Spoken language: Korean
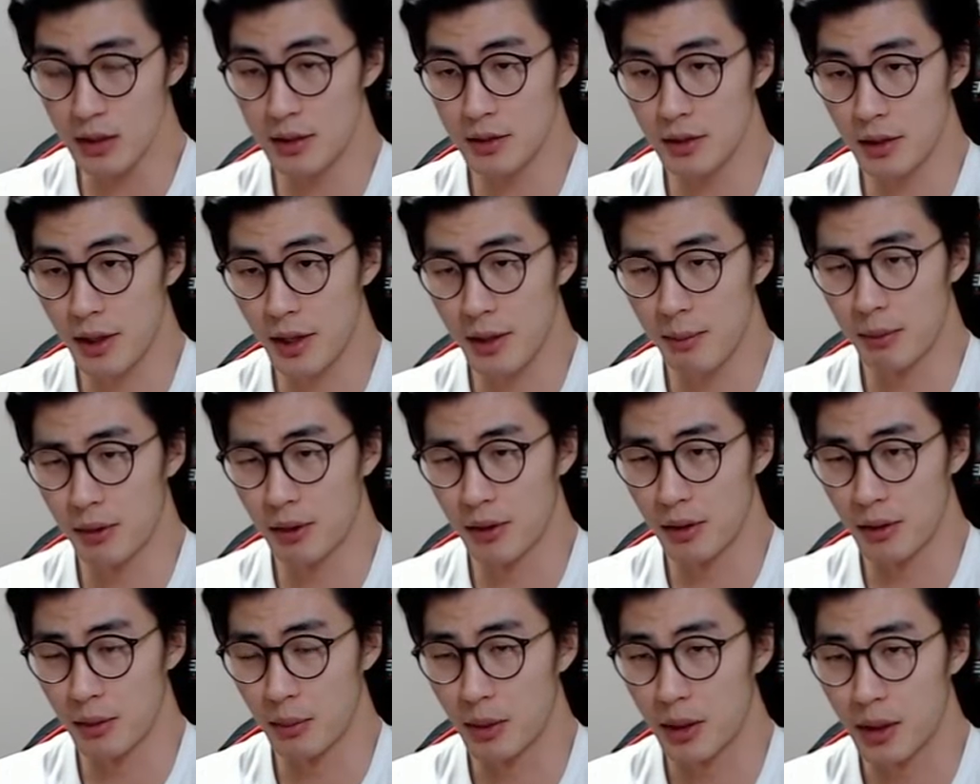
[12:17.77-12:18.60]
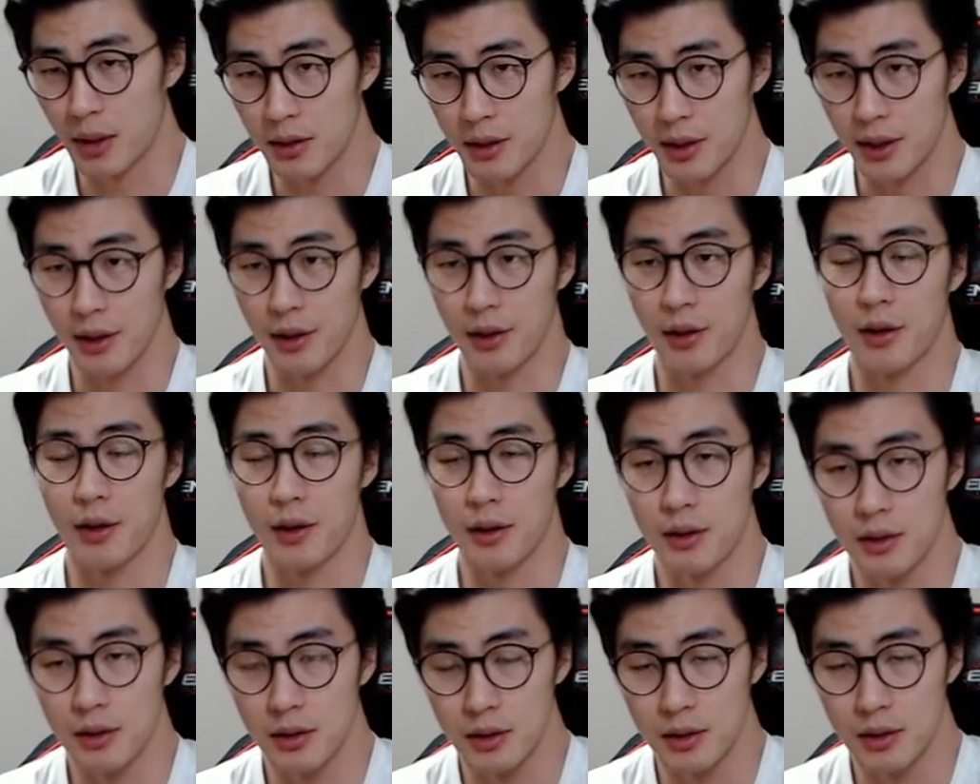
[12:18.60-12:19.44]
이렇게 뭐 뭐라
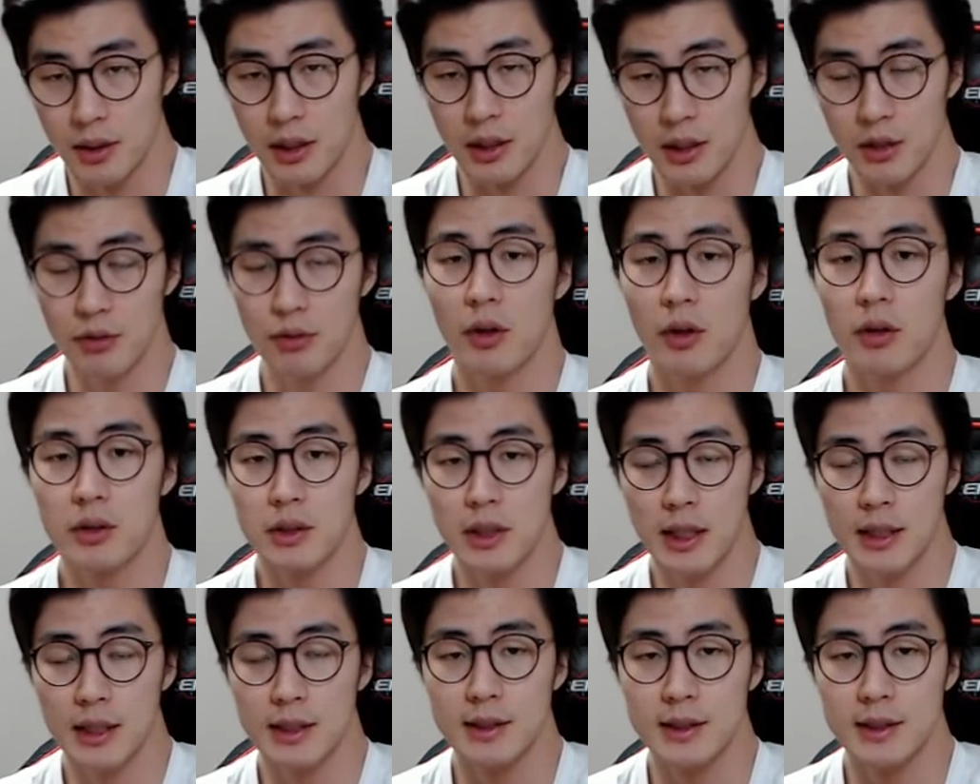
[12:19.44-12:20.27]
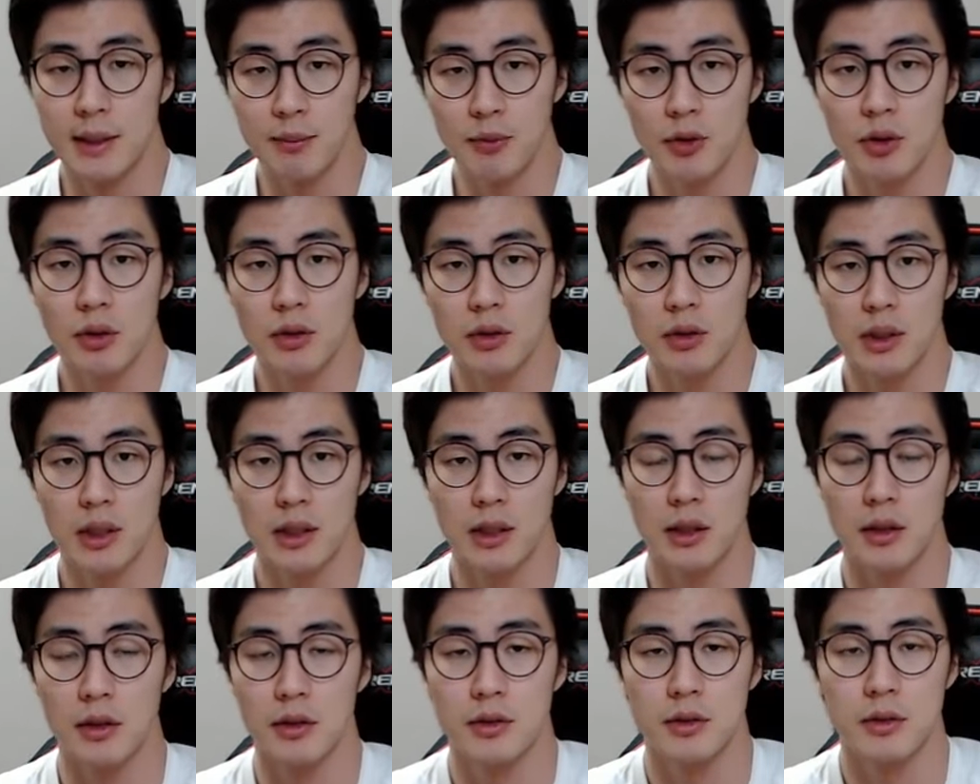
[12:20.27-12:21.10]
그래요, 어, 이두컬을 하든 삼두컬을
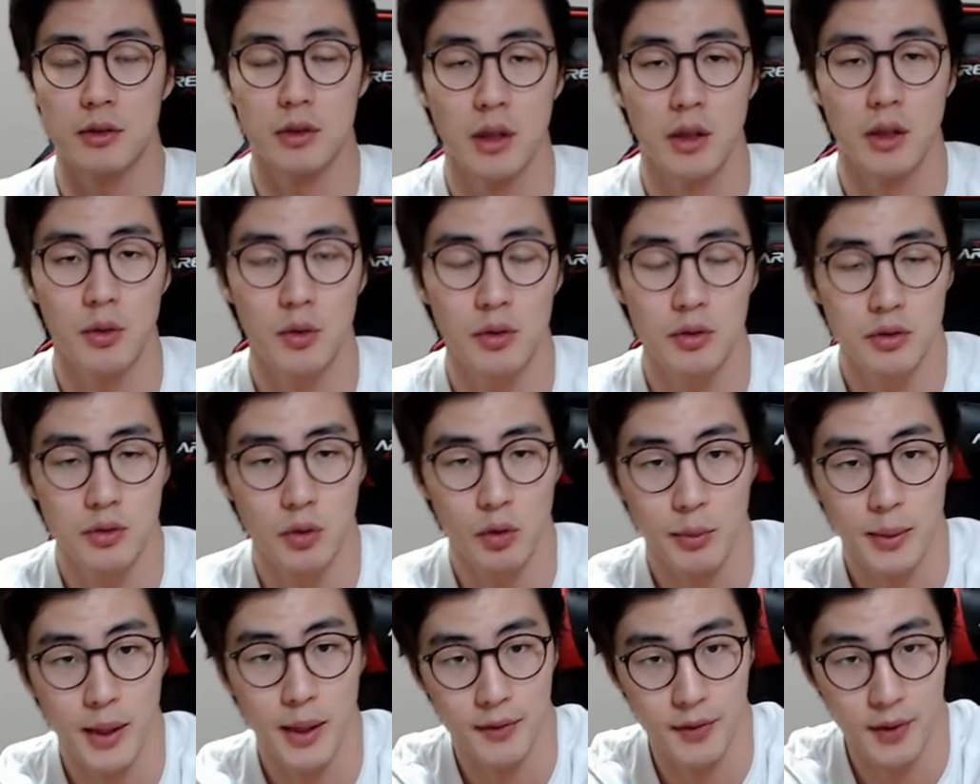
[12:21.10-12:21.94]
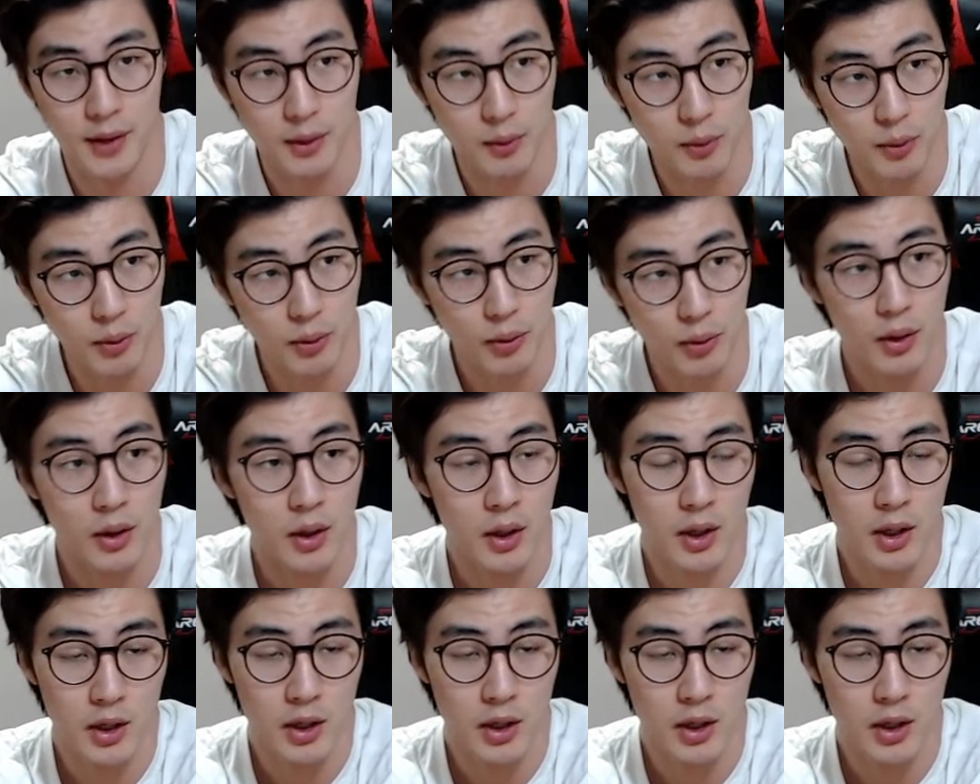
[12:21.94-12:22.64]
하든 이것은 그렇게 큰 도움이 안 되고,